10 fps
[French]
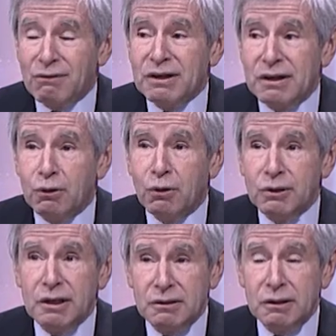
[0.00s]
avec les
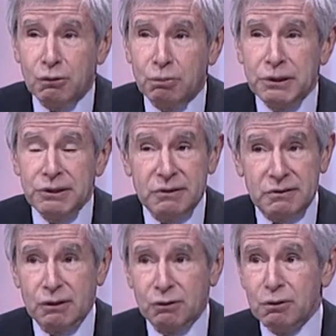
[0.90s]
grenades découpillées de
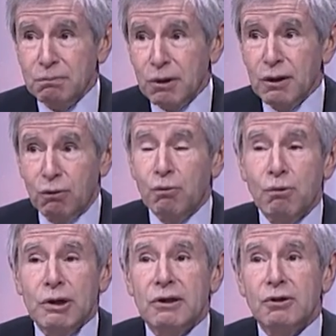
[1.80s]
cet homme au
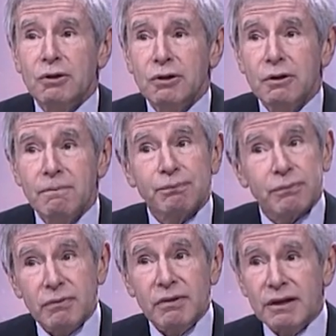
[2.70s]
Moyen-Orient.
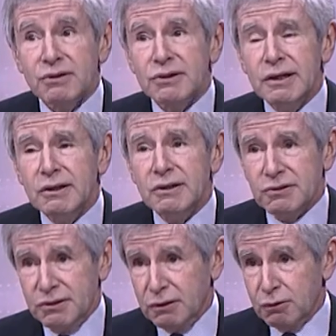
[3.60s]
S'il
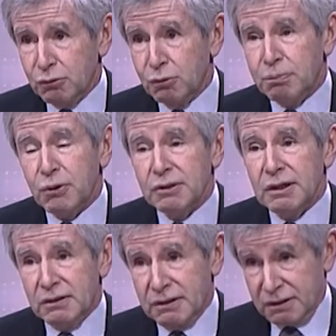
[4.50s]
décide de porter
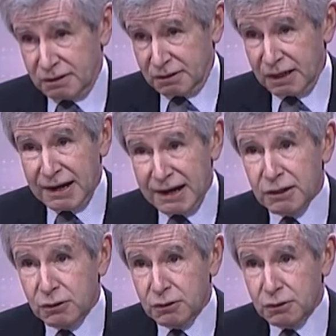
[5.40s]
atteinte à
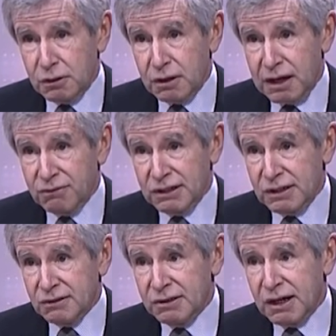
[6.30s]
l'accord avec
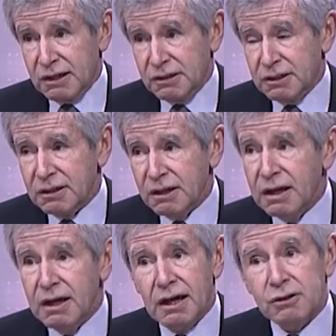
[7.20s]
les Iraniens,
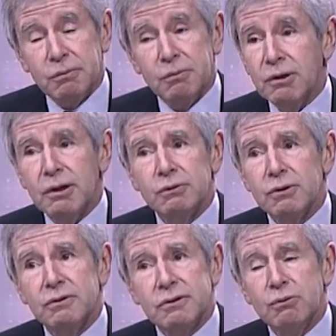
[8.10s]
à ce moment-là, on est
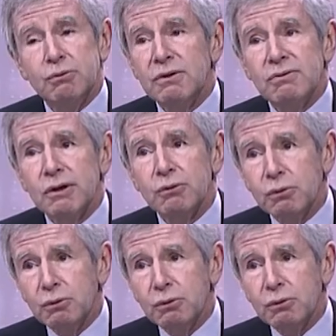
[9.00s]
dans un univers non